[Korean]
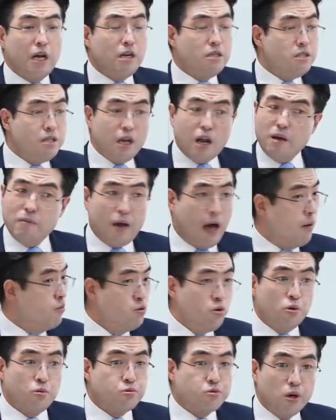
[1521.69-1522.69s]
살는 사람이
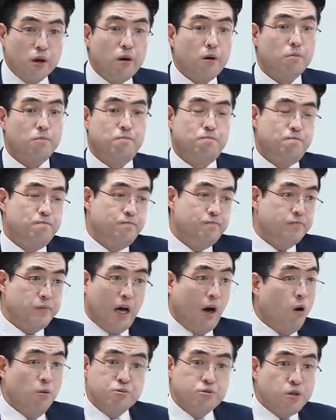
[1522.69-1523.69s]
아무도 없어요.
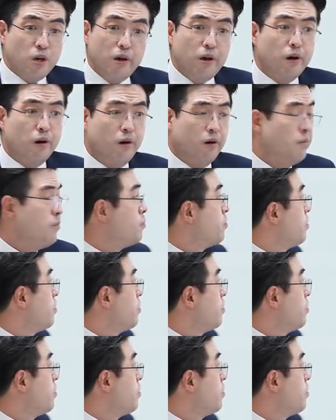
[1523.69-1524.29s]
없어요.